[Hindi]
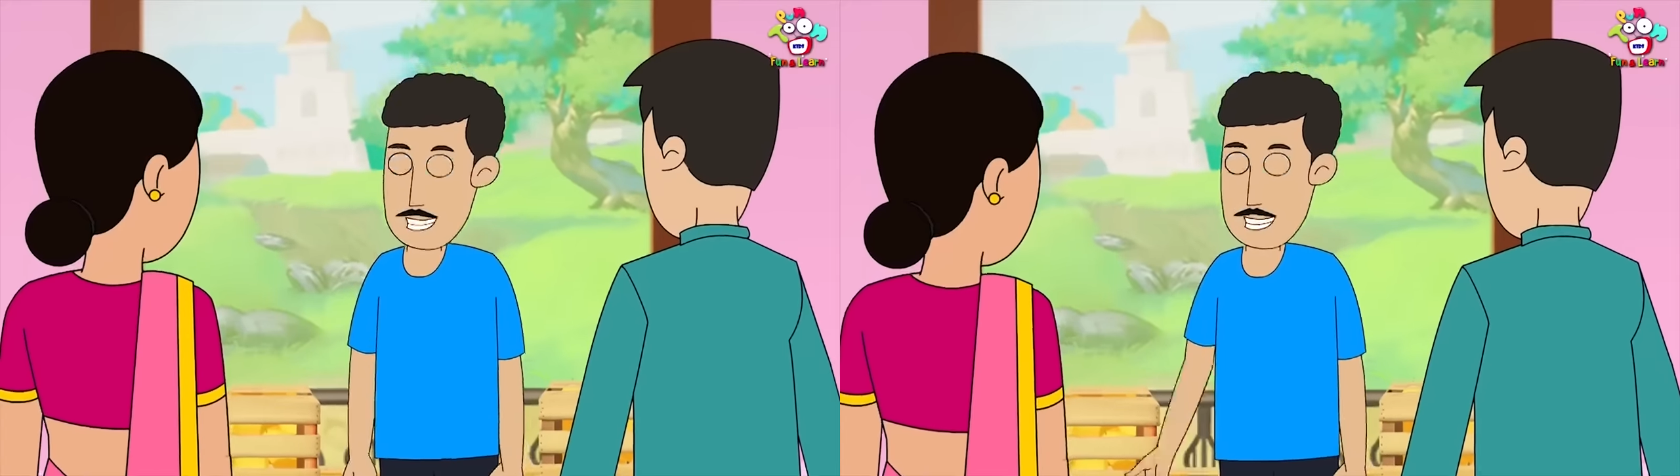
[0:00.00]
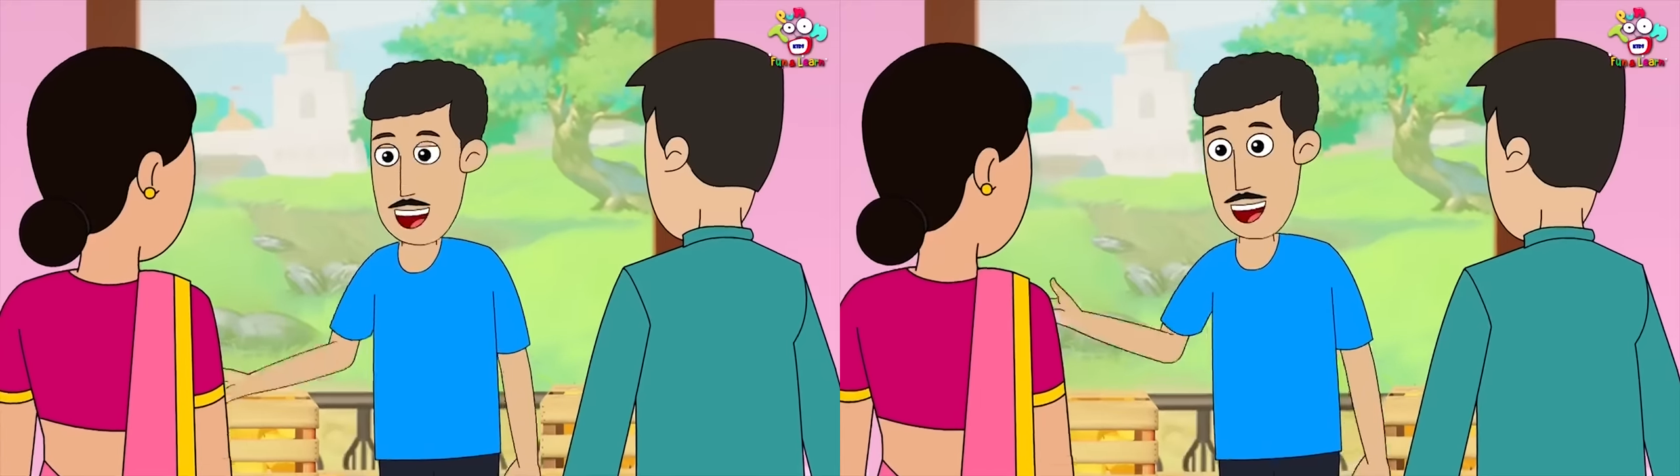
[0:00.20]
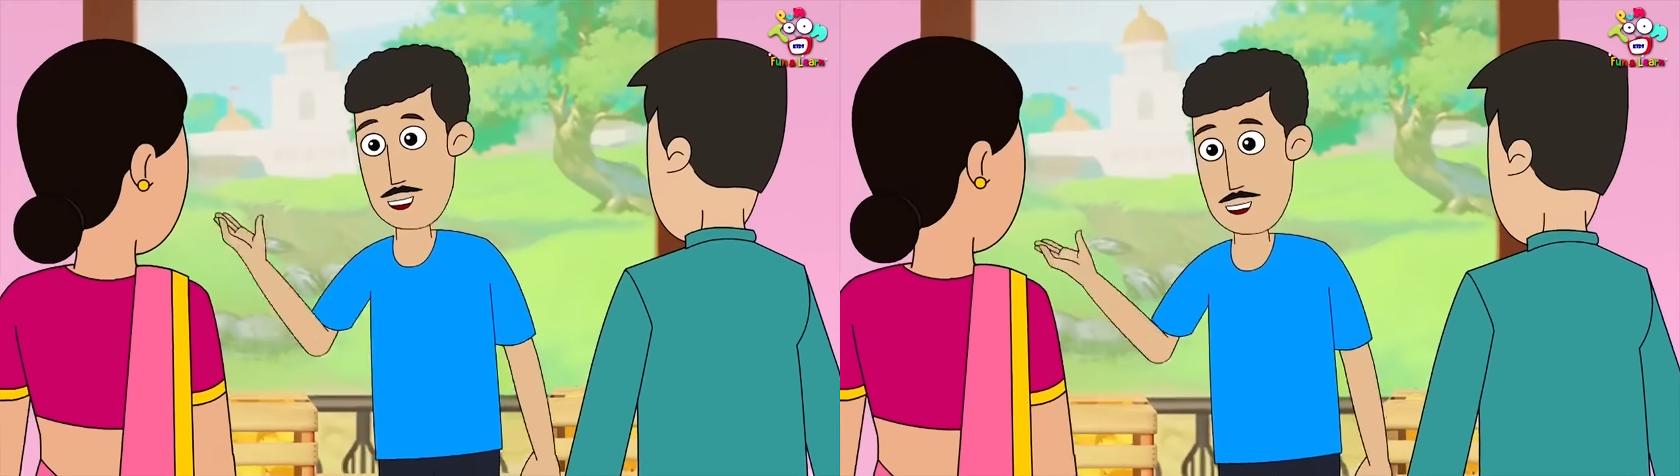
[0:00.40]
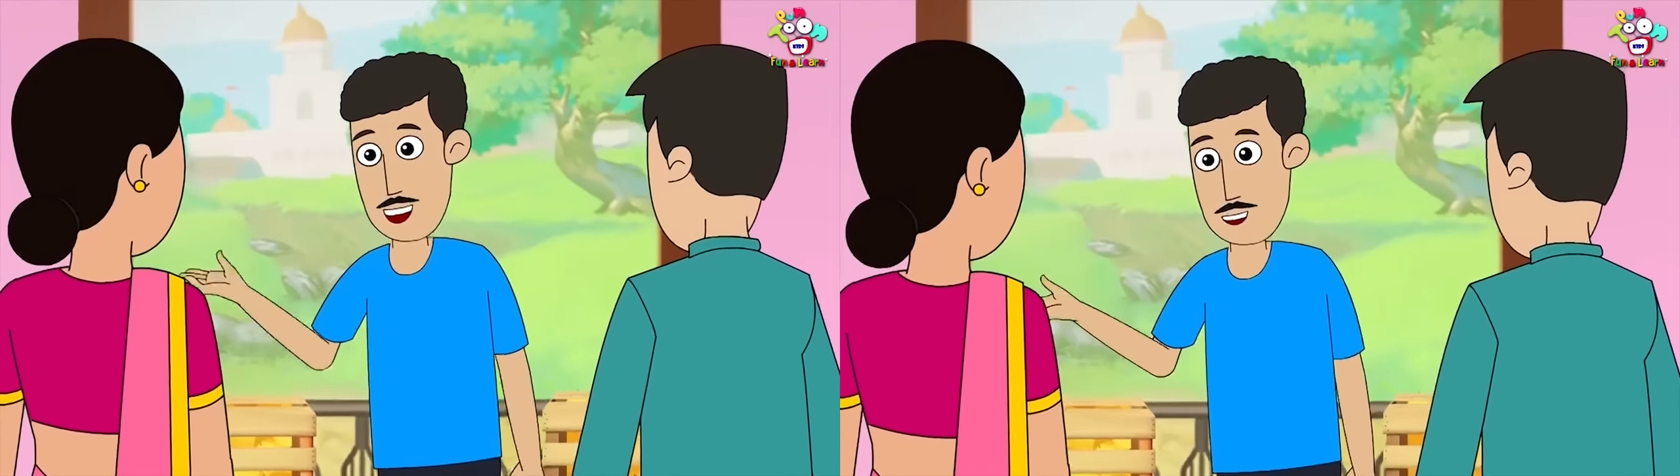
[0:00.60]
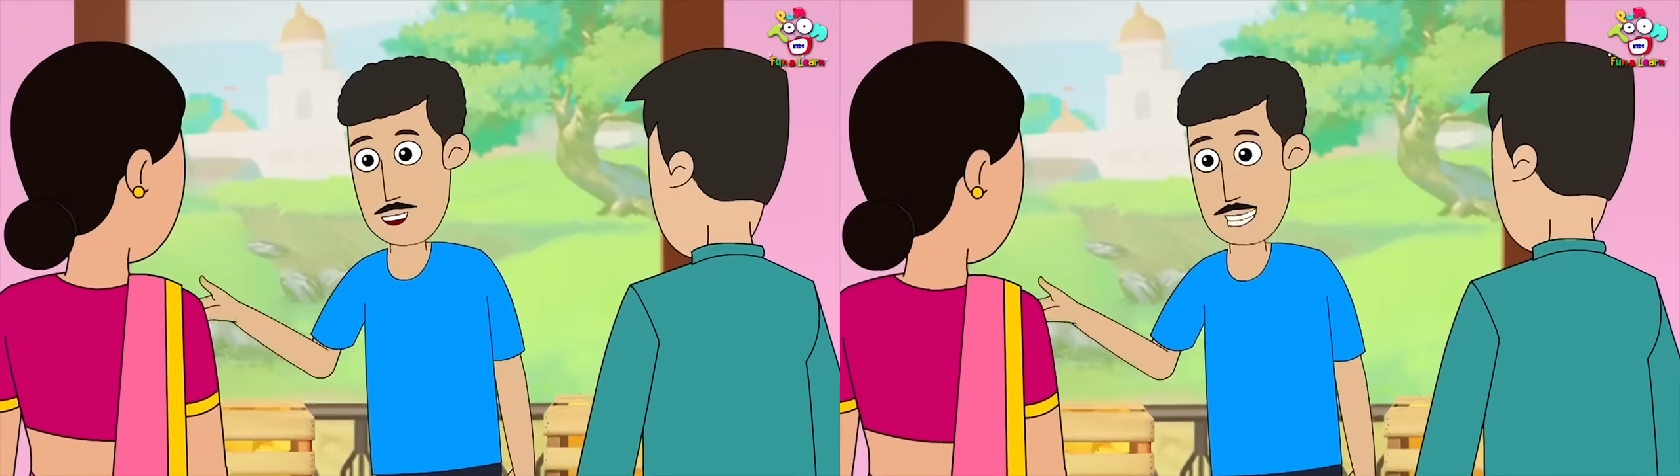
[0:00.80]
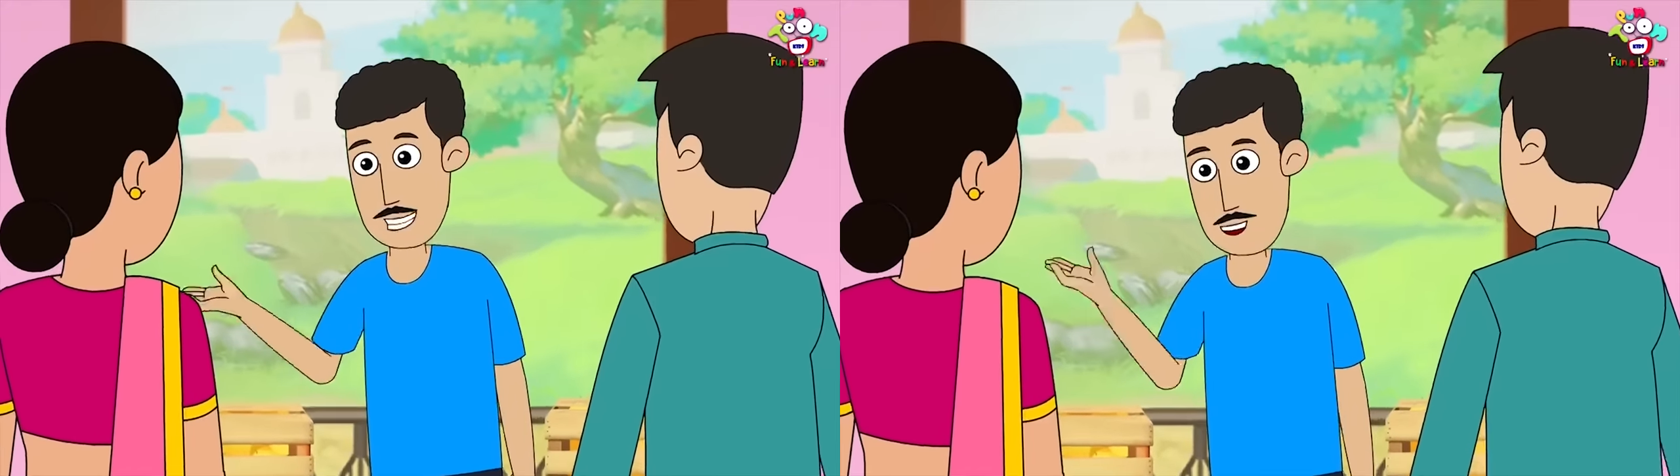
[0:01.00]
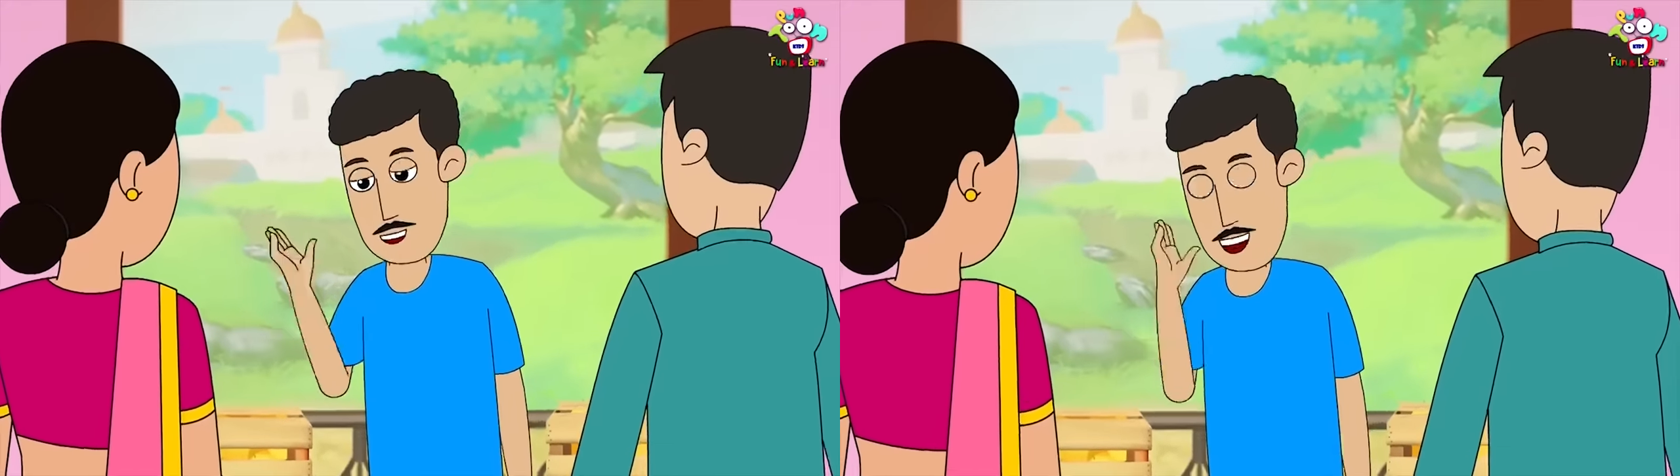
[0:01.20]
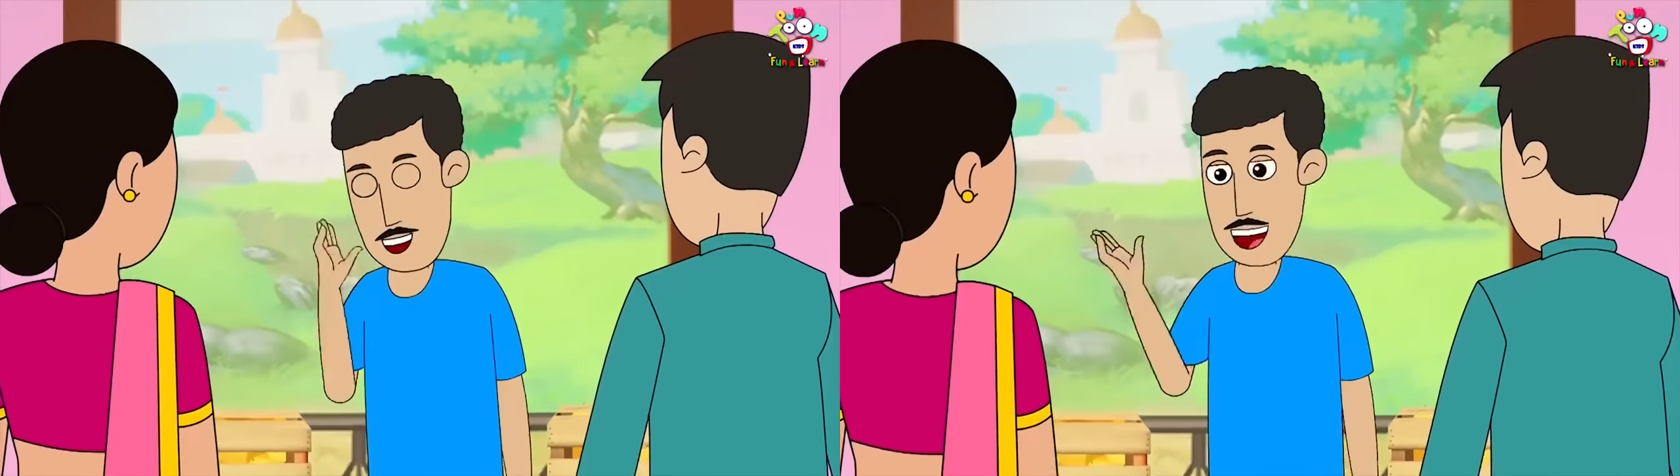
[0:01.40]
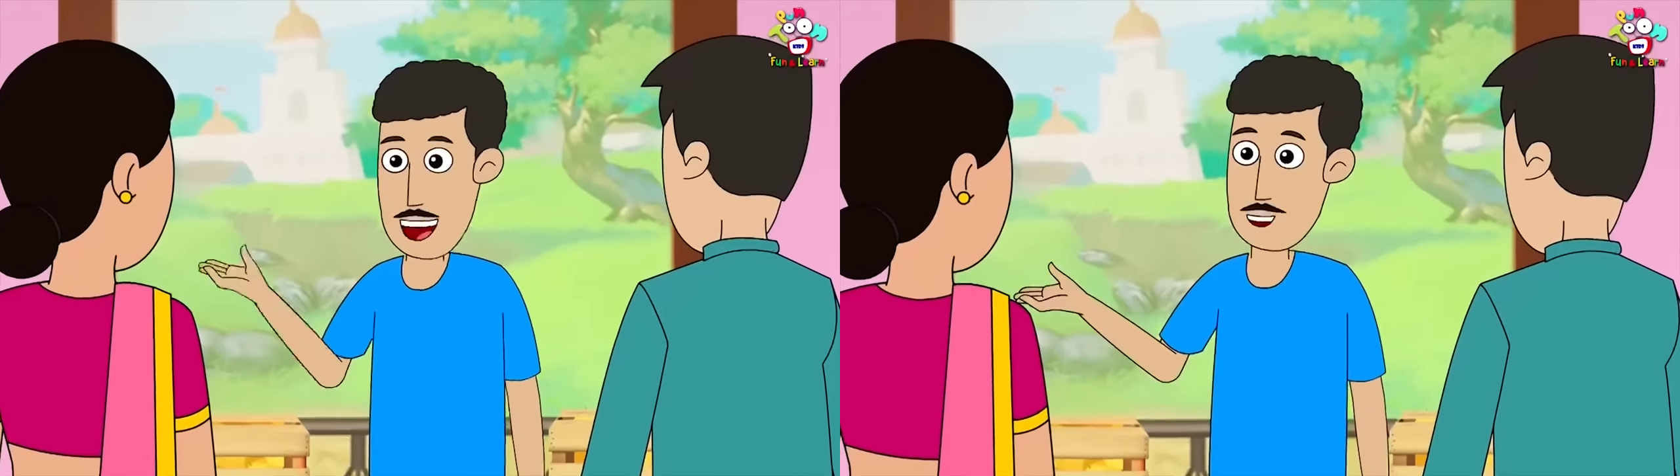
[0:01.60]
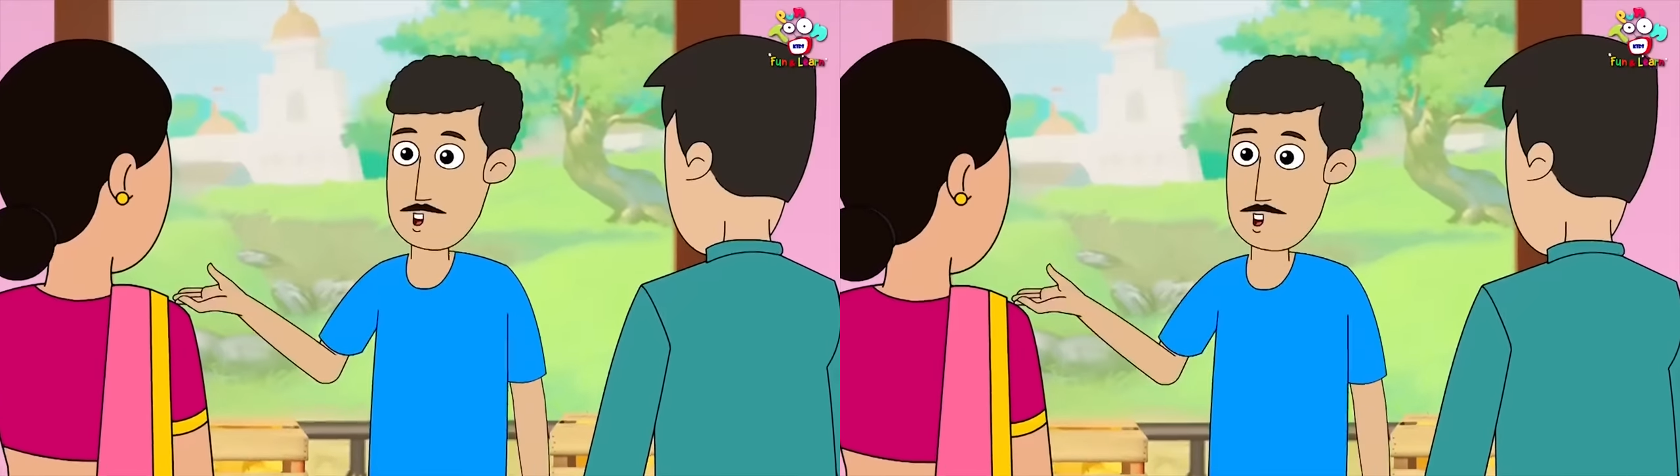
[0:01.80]
आपके मायके वाले आम डिलीवर
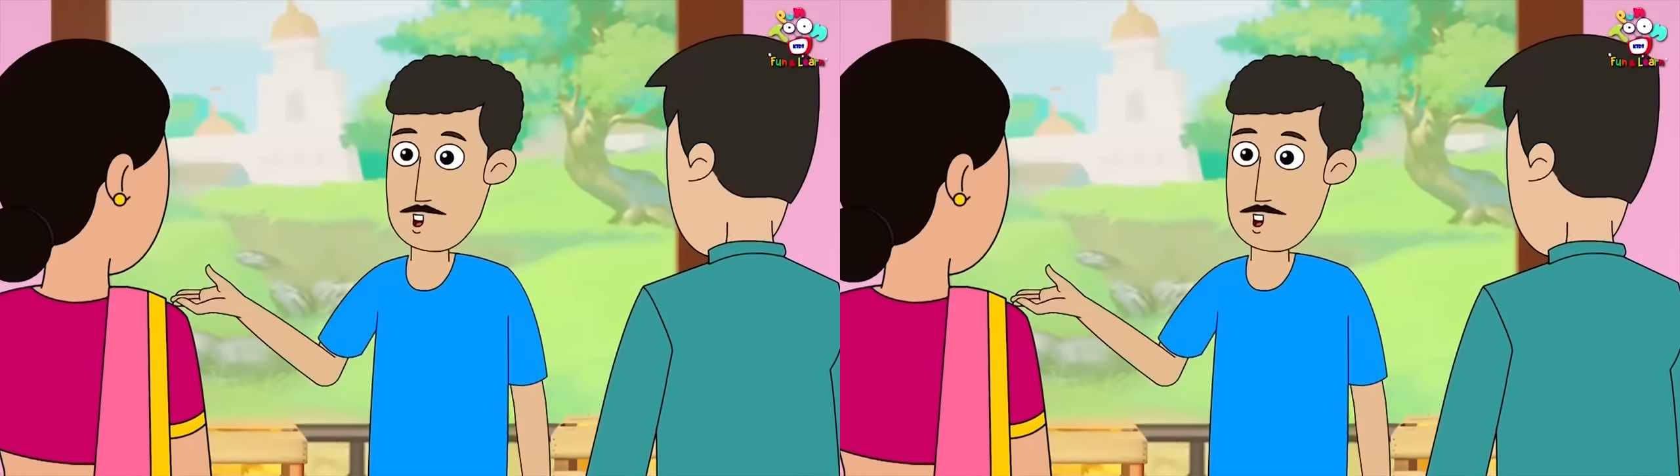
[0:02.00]
करने आया